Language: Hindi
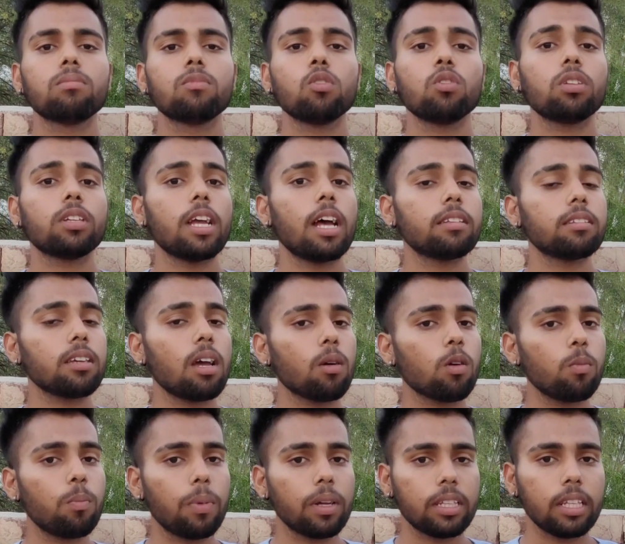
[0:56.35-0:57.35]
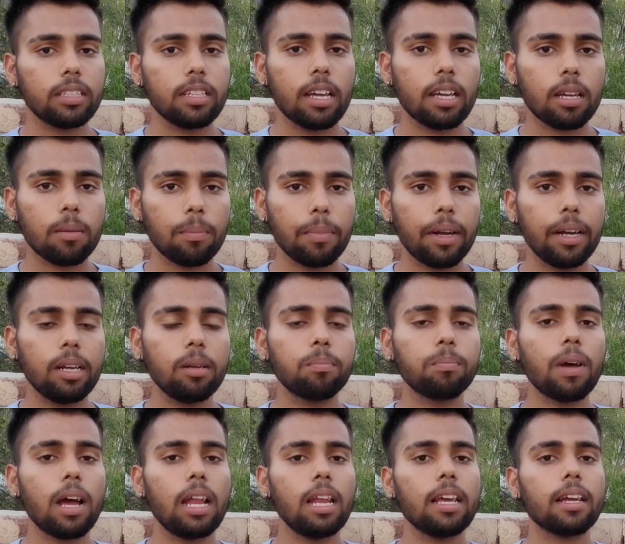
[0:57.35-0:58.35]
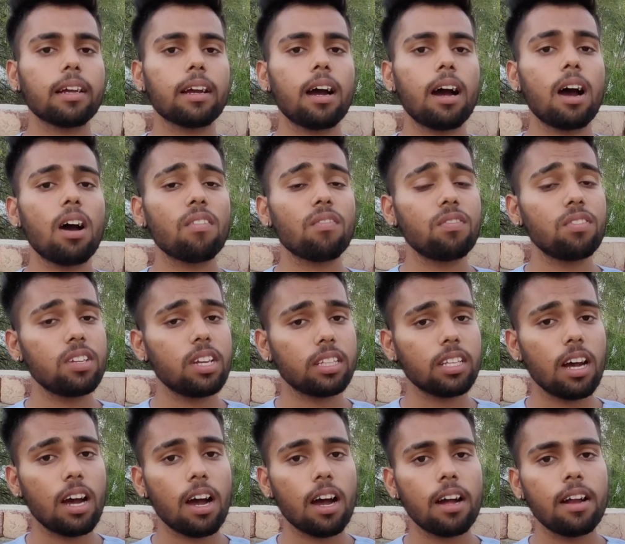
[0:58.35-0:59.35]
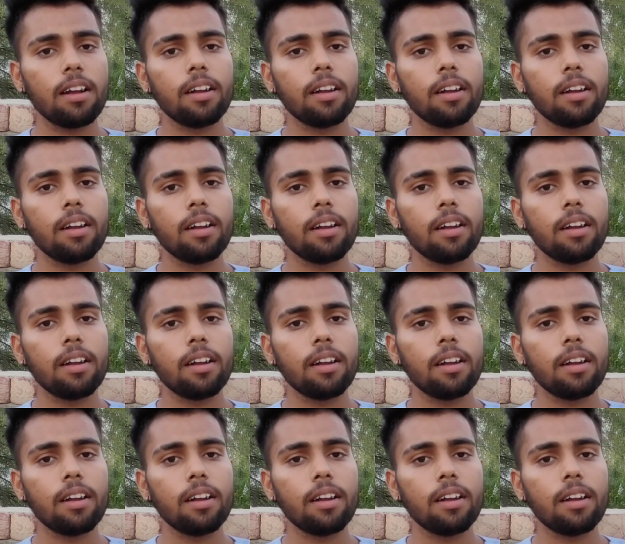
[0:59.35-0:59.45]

दोस्तों जैसे कि आपको पता ही है कि पेड़ पहले काफ़ी ज़्यादा